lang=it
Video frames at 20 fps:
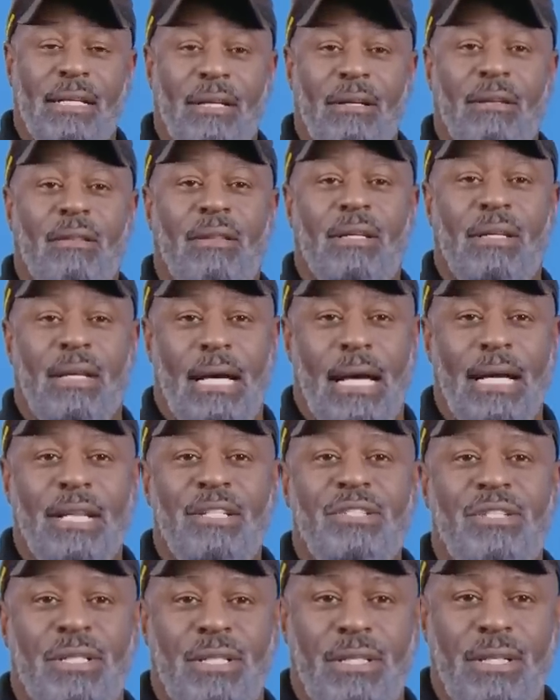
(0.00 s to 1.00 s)
ma è più che
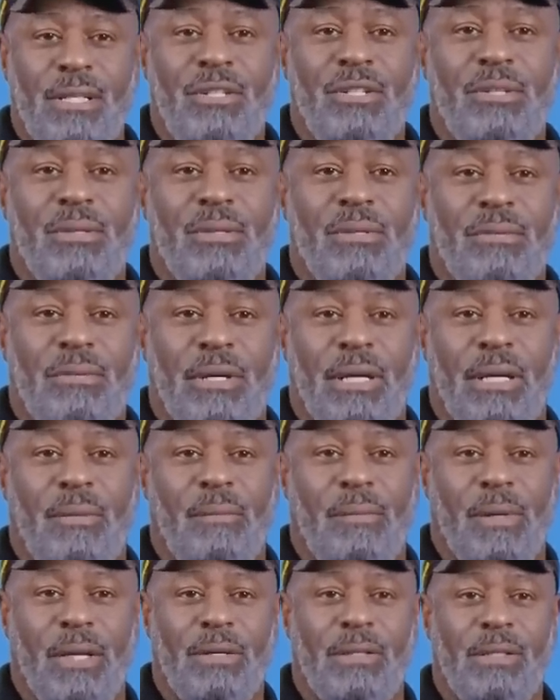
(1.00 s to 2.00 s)
altro una questione di
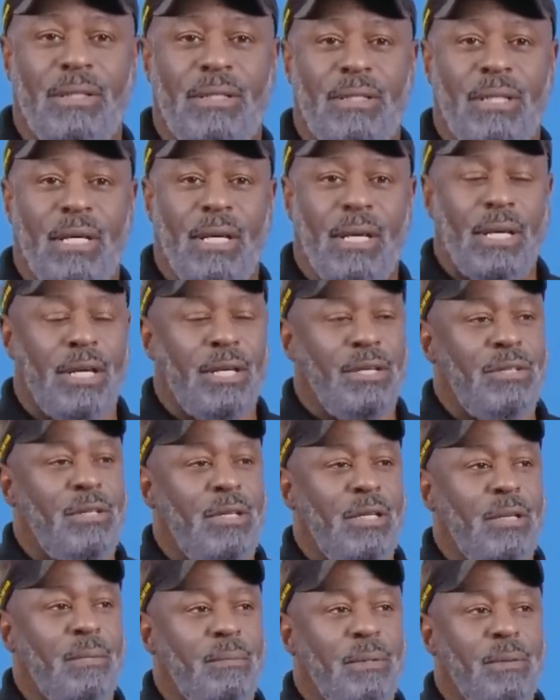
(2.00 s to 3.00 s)
salute e igiene.
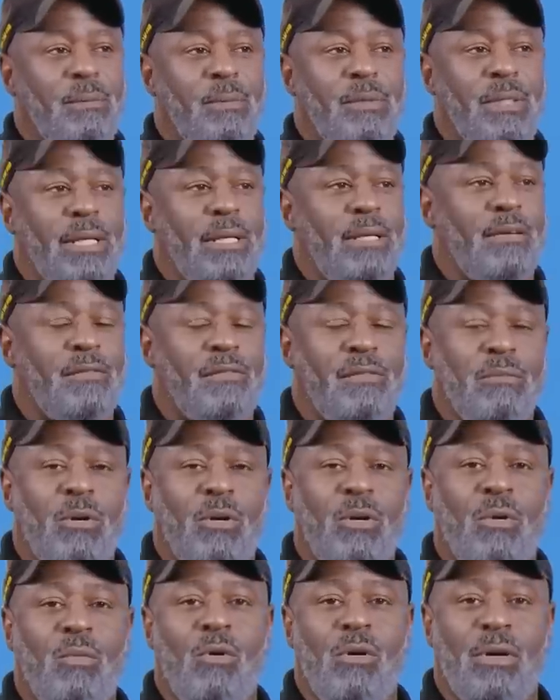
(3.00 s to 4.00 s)
Perché ci sono
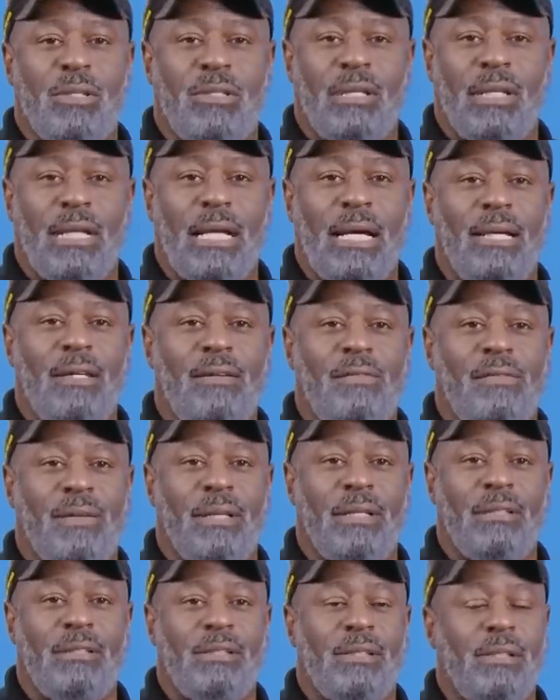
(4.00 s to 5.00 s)
persone che provengono da un
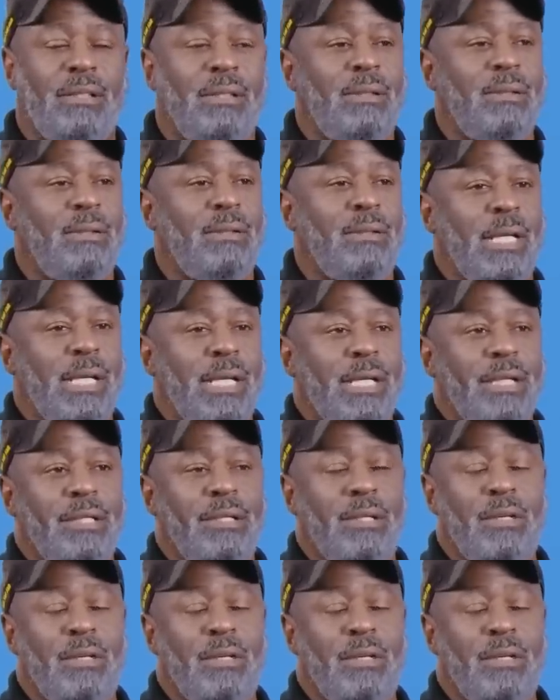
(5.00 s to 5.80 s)
po' tutti gli ambienti,